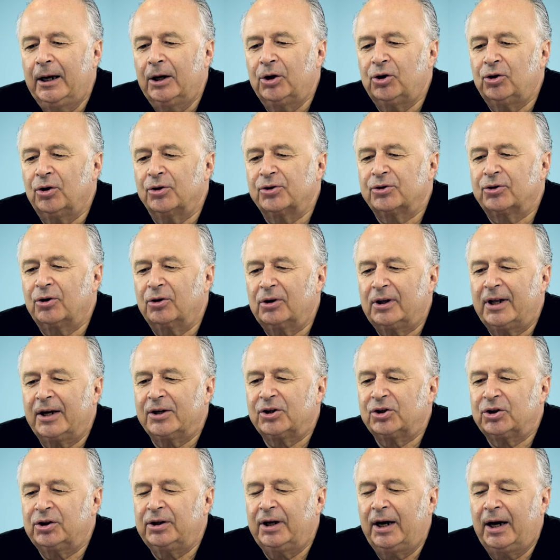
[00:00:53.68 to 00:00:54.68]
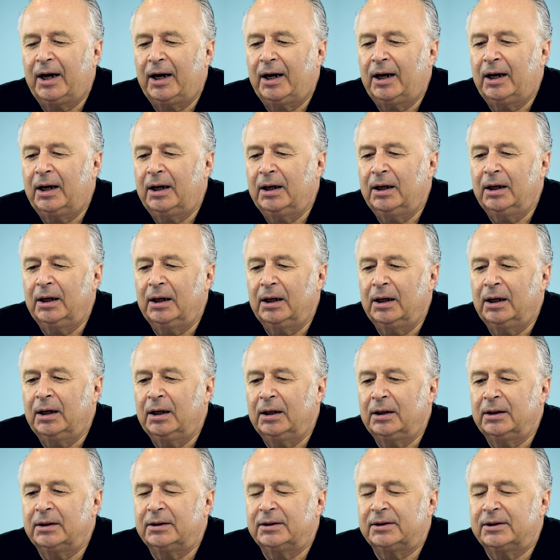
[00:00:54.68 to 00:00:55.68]
Ksiądz Kotlarz na
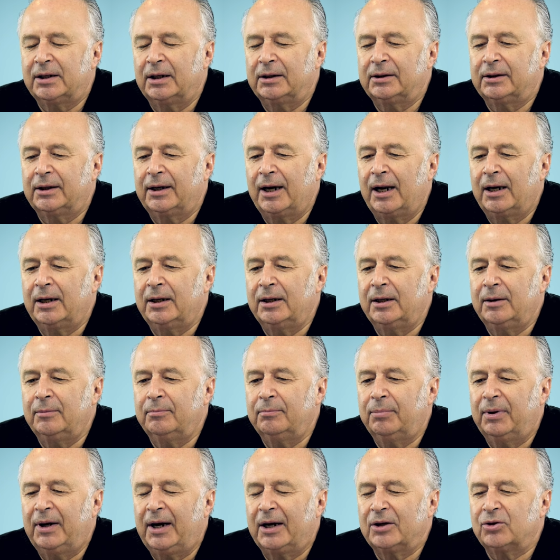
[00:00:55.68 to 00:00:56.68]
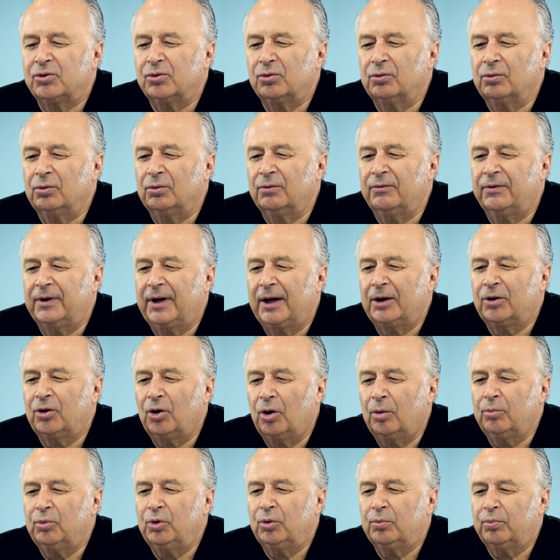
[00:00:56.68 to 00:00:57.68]
e, centralnym placu w
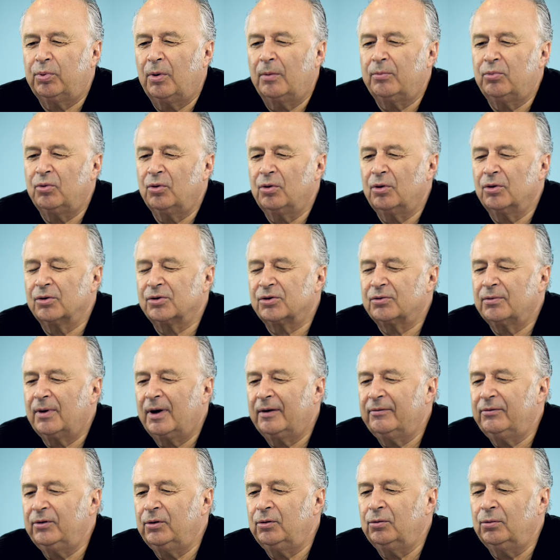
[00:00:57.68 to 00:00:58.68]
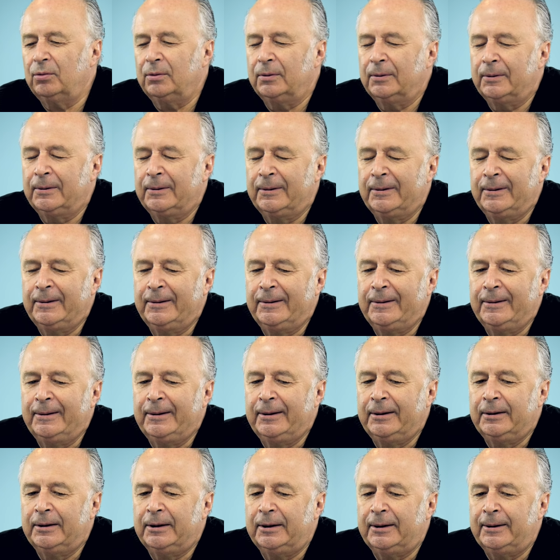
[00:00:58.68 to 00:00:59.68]
Radomiu pobłogosławił
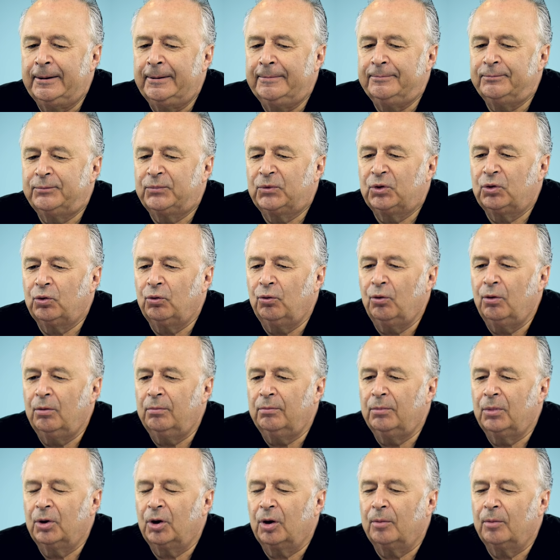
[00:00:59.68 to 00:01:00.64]
tłum